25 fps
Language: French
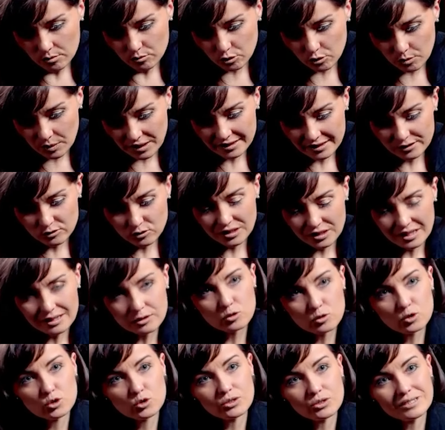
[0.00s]
pour parler de
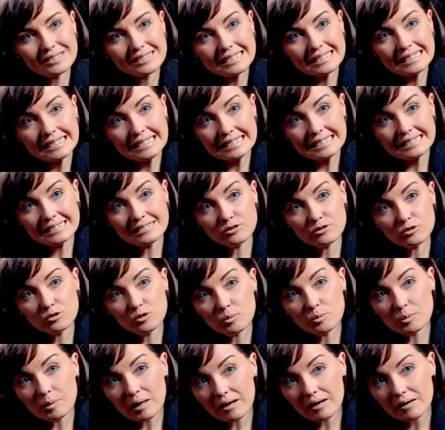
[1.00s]
quelque chose qui
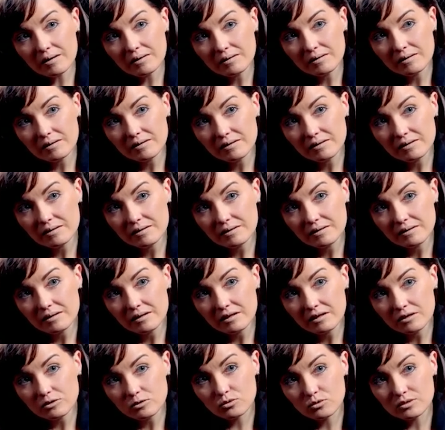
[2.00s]
n'existe pas.
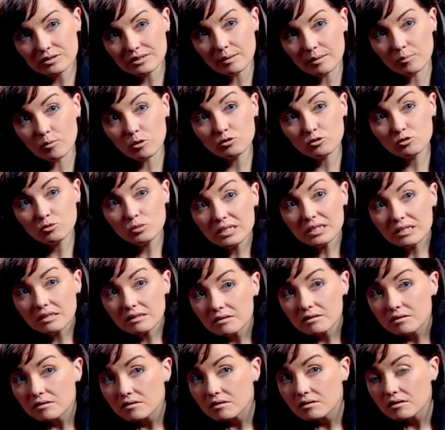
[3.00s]
Donc ça m'ennuie
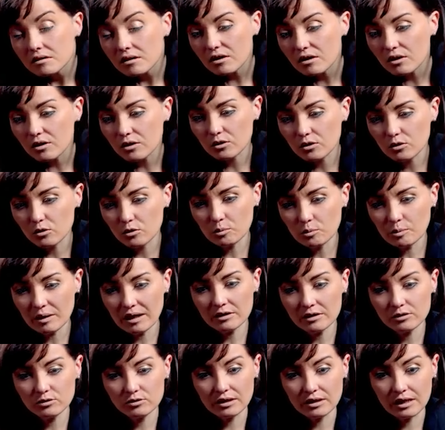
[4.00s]
euh, qu'on
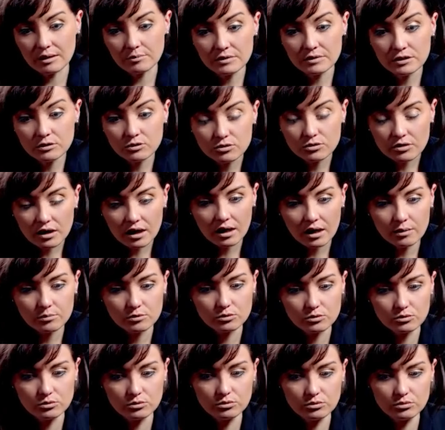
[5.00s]
parle de la mine
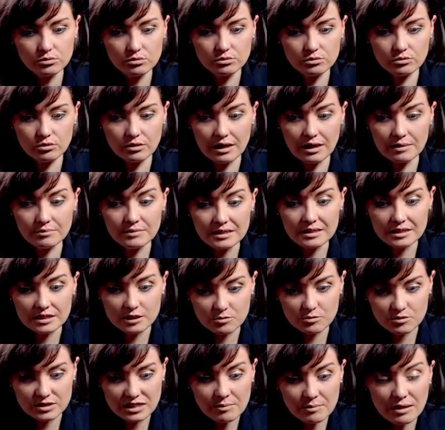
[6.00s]
durable ou de la mine
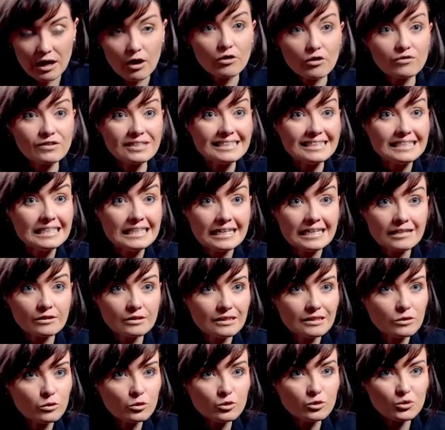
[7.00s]
responsable, alors en fait, ni
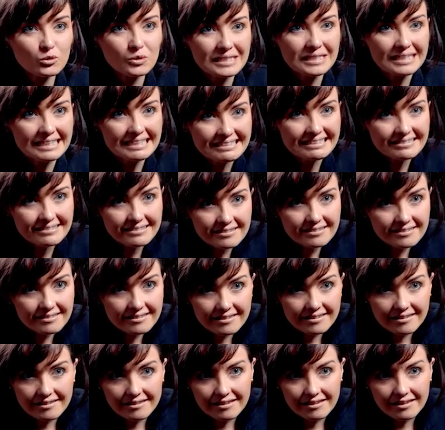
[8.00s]
l'un ni l'autre
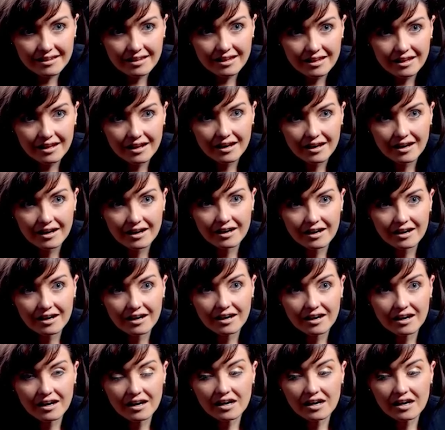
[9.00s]
n'existe. Selon vous